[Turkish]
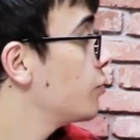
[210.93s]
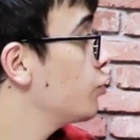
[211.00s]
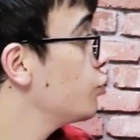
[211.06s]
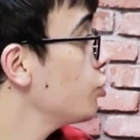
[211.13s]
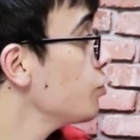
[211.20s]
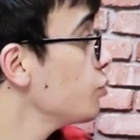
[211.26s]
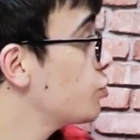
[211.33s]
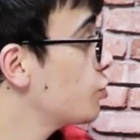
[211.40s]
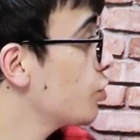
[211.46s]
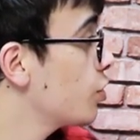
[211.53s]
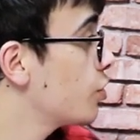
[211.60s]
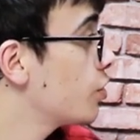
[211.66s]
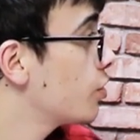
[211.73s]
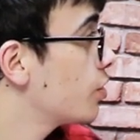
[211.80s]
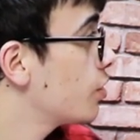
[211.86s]
duyuyor
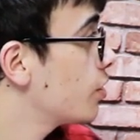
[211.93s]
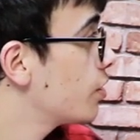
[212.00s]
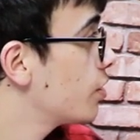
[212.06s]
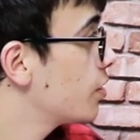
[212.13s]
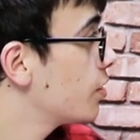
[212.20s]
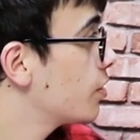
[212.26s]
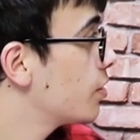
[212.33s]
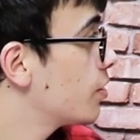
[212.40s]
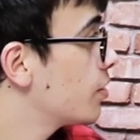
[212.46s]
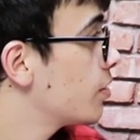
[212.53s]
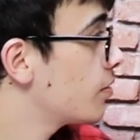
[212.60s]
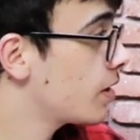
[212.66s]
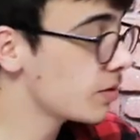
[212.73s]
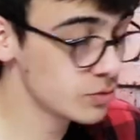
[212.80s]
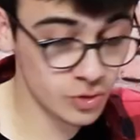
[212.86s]
musun?
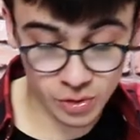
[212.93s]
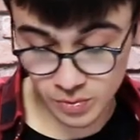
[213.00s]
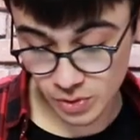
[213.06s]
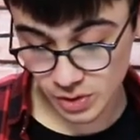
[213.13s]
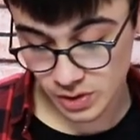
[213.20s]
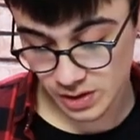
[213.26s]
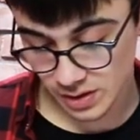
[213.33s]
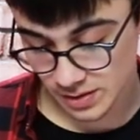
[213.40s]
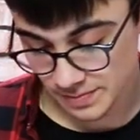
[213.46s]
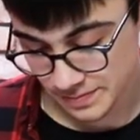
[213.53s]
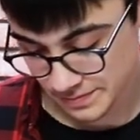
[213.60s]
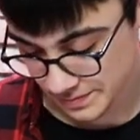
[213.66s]
Tamam duymuyor ki.